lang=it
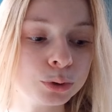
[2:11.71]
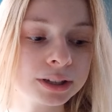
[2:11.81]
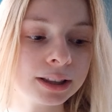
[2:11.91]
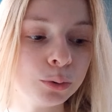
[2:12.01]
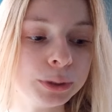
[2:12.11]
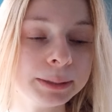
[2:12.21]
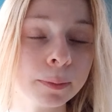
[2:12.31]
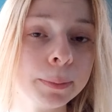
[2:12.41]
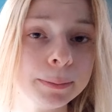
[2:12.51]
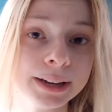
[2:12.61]
è stata
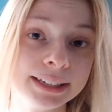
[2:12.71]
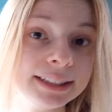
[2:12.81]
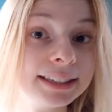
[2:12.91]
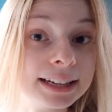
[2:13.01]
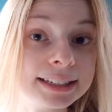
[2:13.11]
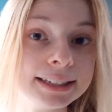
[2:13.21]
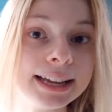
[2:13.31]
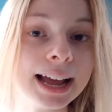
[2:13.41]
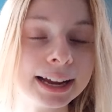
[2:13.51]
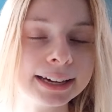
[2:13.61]
l'ultima prima che
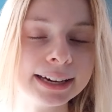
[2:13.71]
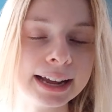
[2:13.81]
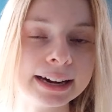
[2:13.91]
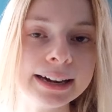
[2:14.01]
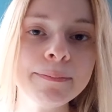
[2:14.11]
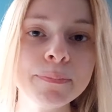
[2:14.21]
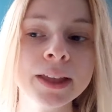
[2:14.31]
iniziassi a crearle,